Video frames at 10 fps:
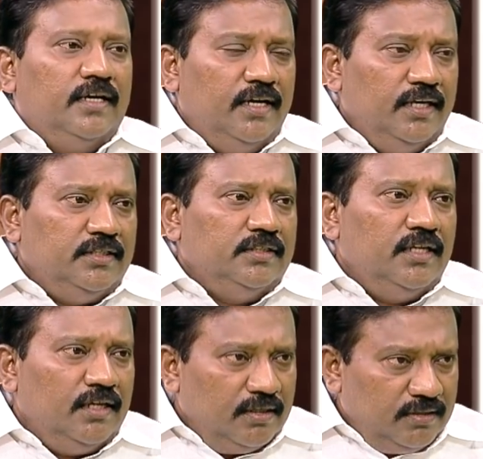ரெண்டாயிரத்தி
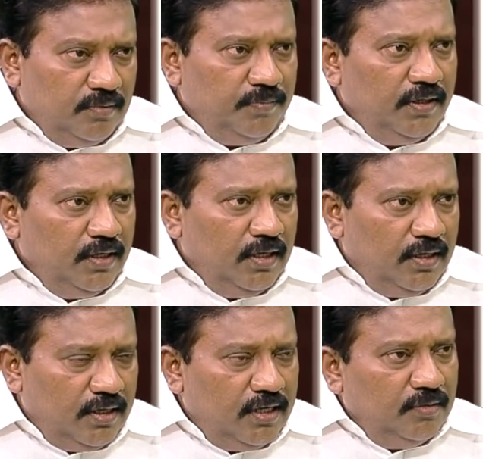ஐந்தில் நான் திருப்பி
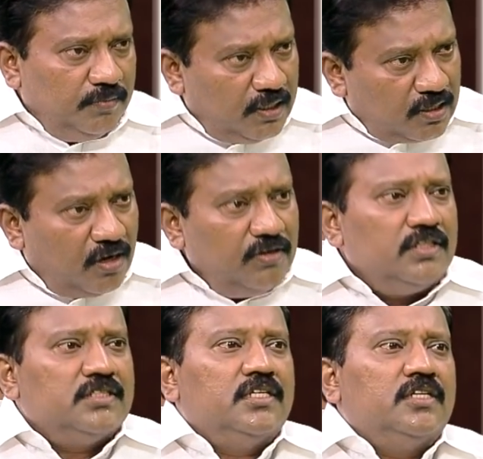ஏடிஎம்கில்
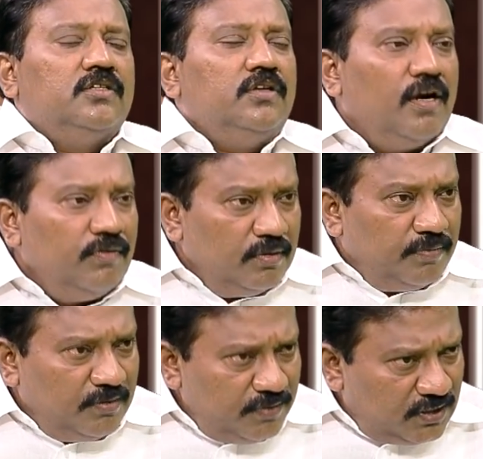காங்கிரஸ் சேர்த்து கூட அவர்கிட்ட
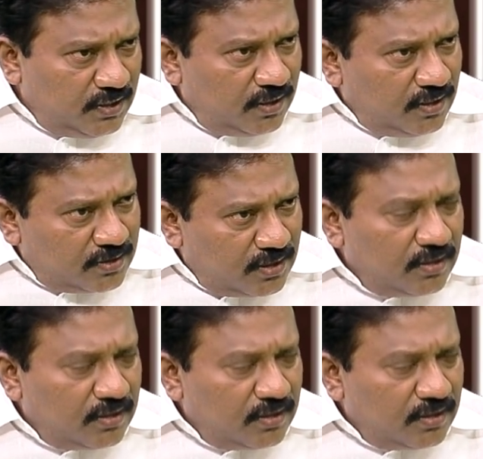பர்மிஷன் கேட்டு தான்